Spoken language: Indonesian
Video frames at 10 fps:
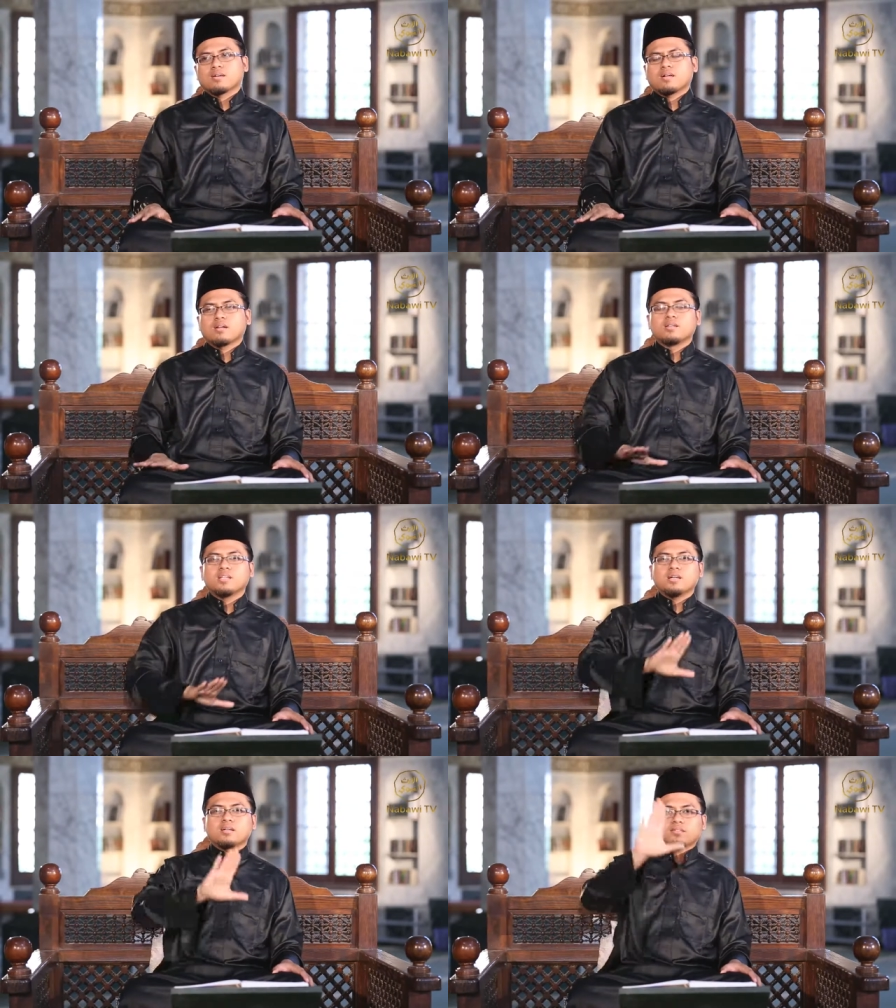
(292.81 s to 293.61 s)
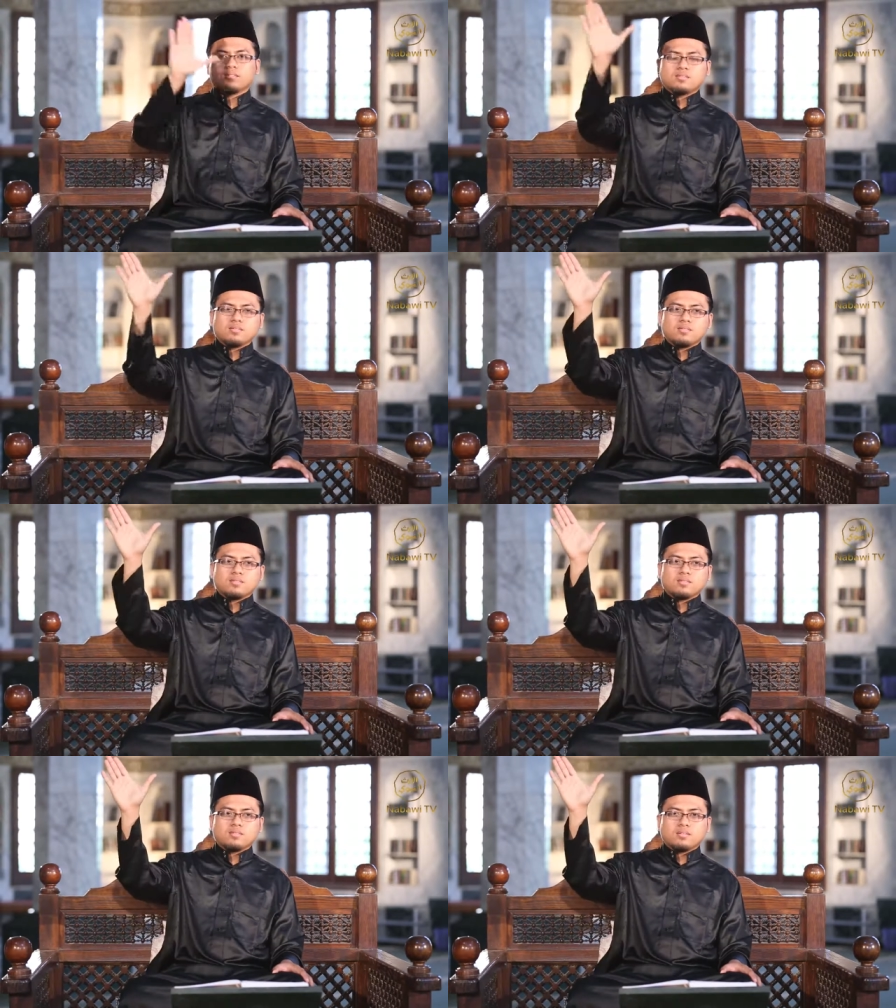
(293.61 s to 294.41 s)
Karena dia
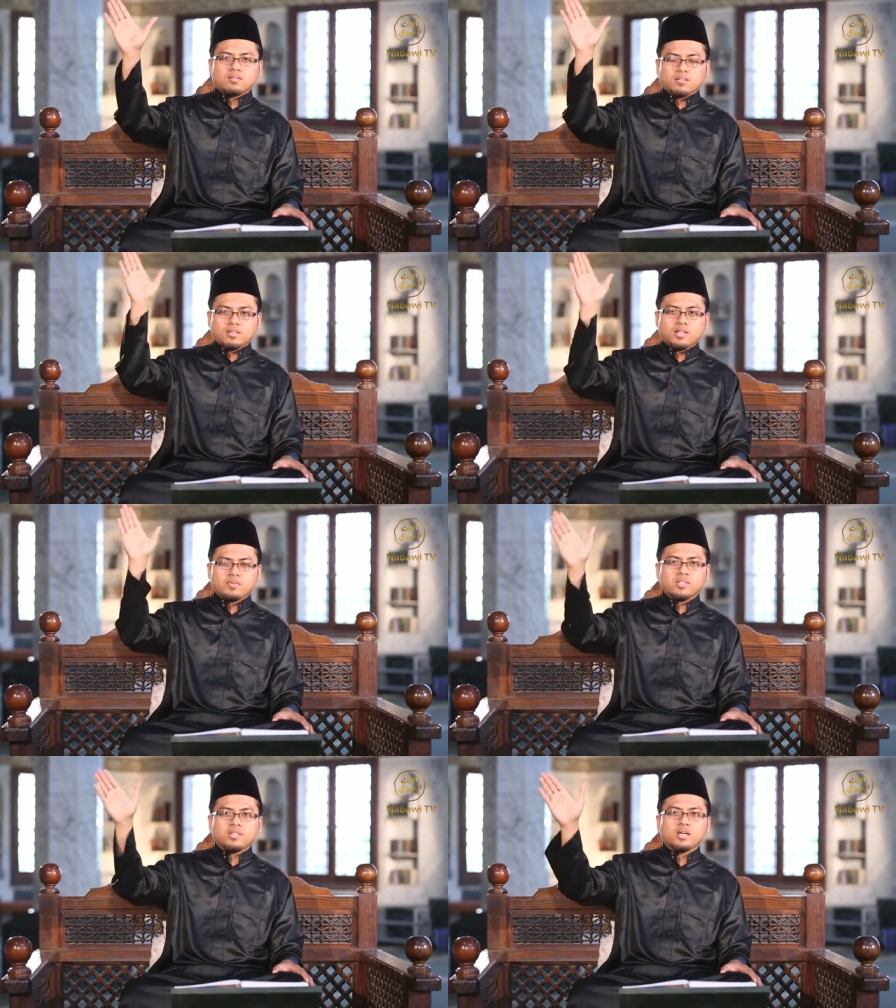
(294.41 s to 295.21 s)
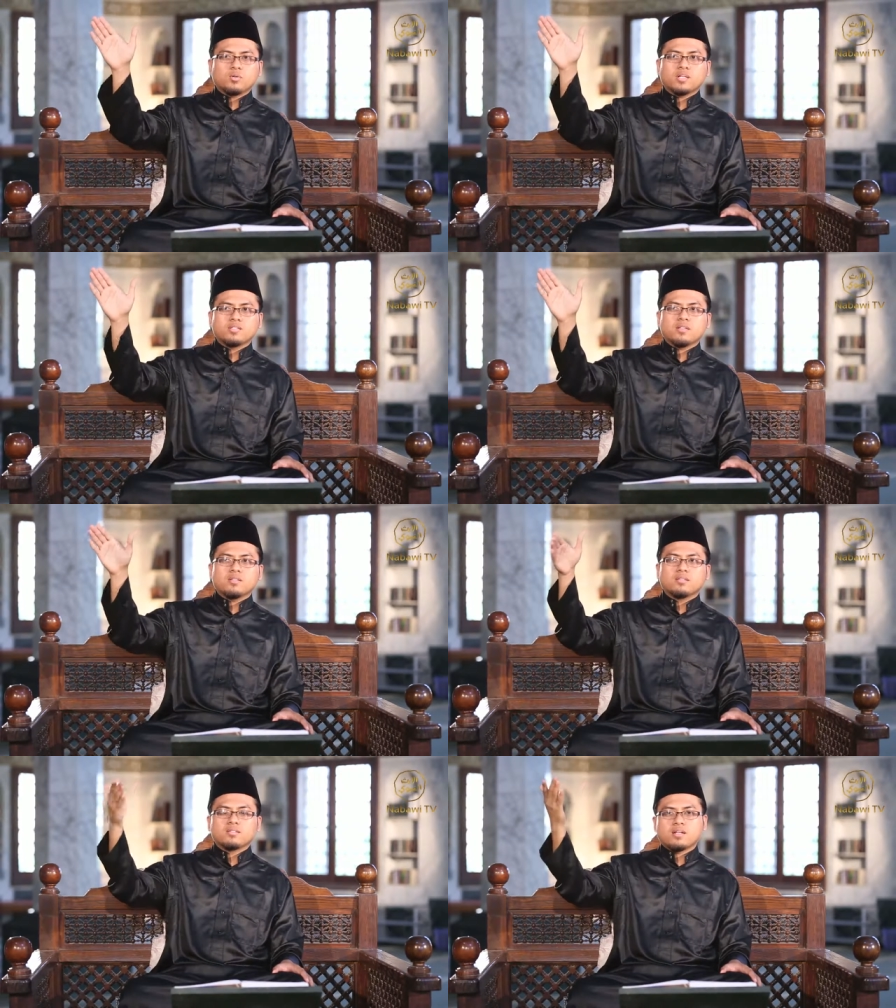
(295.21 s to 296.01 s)
ketika menjadi ahlu
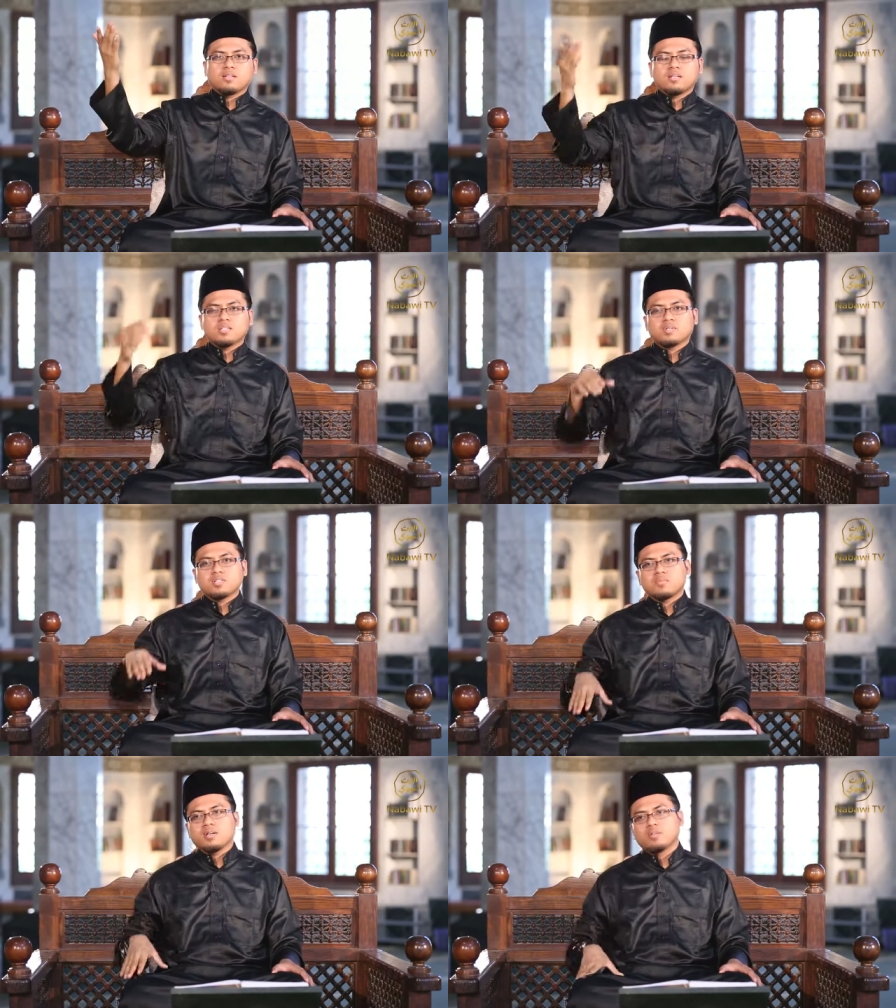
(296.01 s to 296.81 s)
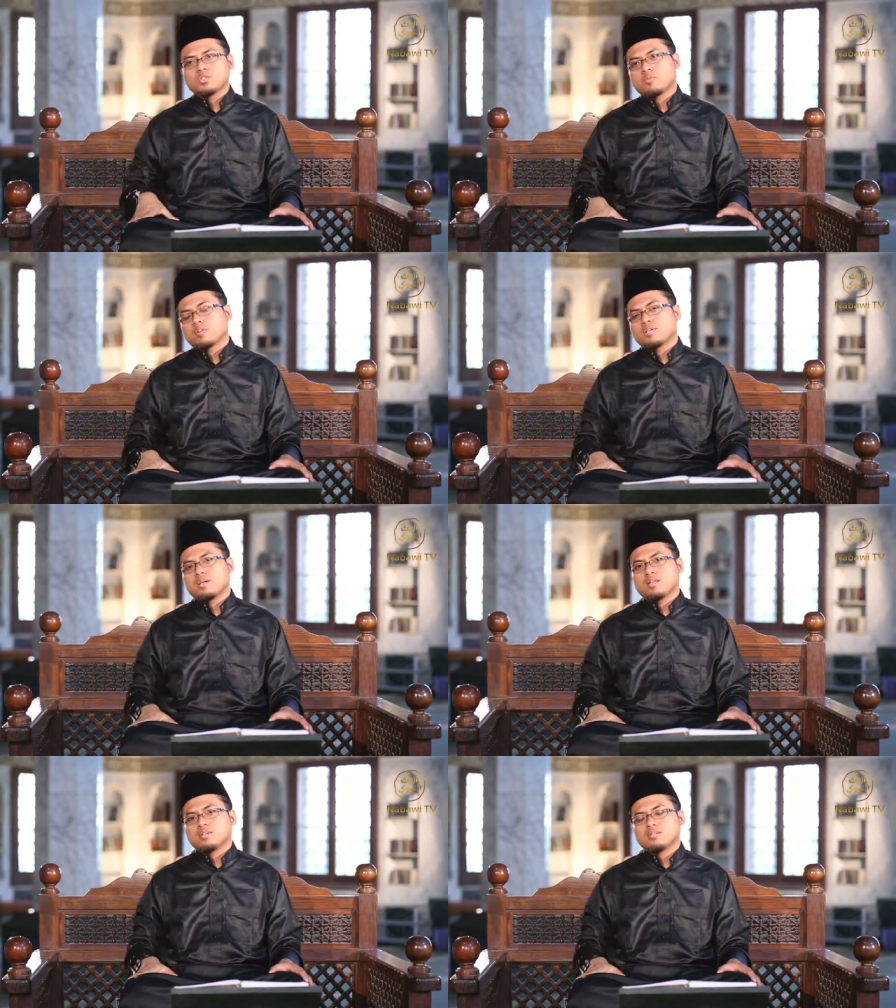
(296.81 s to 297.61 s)
tajrid senantiasa bersama Allah Subhanahu wa
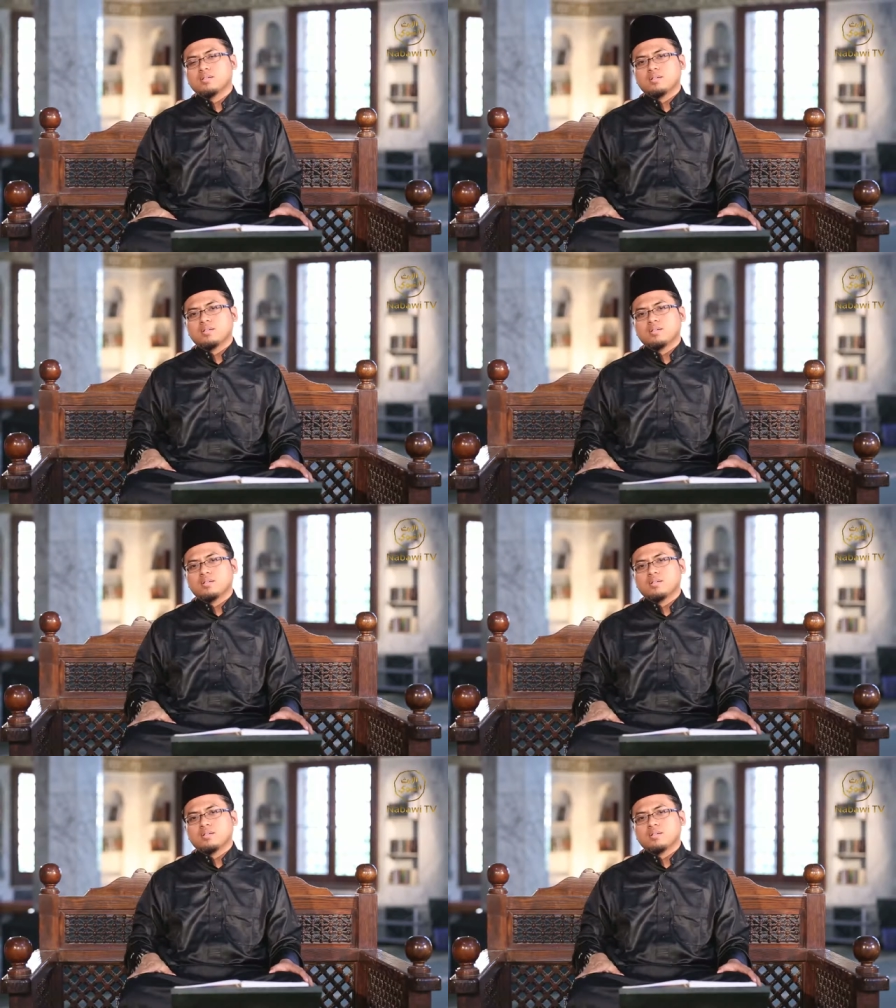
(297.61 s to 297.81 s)
taala.